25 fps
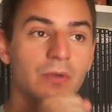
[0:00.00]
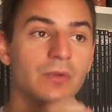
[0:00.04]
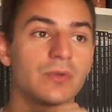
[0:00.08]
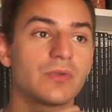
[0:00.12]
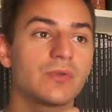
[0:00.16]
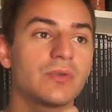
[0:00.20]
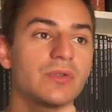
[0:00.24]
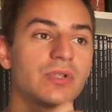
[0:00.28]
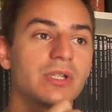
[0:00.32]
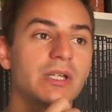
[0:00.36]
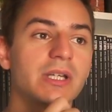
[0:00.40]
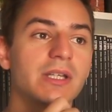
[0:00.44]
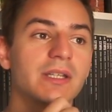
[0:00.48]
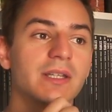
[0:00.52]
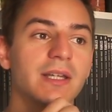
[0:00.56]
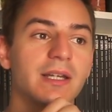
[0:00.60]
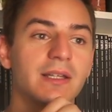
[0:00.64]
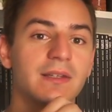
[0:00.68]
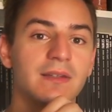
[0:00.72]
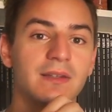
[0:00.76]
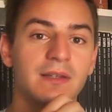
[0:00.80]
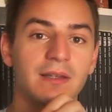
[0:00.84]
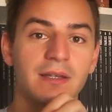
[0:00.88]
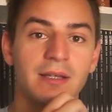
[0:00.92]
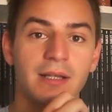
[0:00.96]
le sujet est
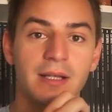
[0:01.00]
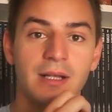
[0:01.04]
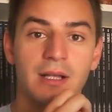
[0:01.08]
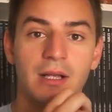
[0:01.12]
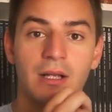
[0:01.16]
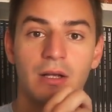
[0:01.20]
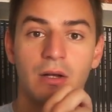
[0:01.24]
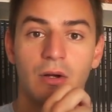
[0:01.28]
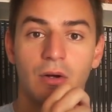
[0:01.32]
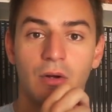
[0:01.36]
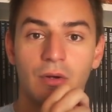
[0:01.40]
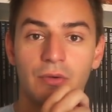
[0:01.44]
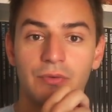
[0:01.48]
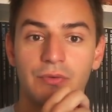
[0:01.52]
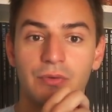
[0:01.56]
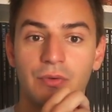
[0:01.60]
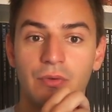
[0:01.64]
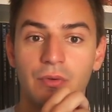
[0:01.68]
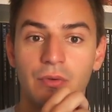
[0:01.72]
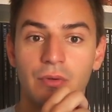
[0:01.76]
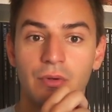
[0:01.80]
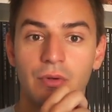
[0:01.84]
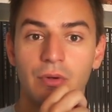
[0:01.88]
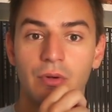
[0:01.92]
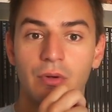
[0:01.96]
traité
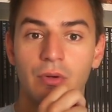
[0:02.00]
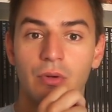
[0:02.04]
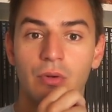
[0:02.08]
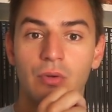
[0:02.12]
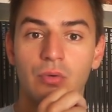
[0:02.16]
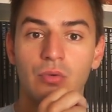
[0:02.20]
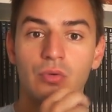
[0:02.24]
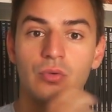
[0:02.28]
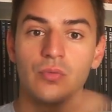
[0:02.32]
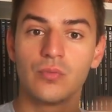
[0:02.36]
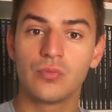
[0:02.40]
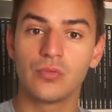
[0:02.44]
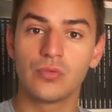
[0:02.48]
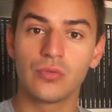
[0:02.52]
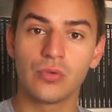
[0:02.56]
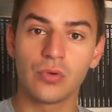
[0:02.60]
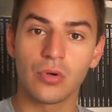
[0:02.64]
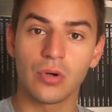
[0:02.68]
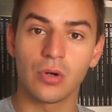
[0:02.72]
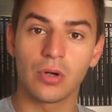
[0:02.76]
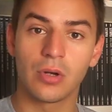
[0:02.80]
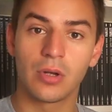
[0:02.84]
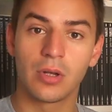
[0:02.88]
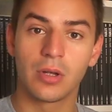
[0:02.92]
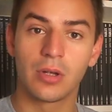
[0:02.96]
entre euh,
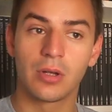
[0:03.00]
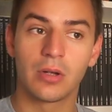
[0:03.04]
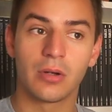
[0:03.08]
l'humour,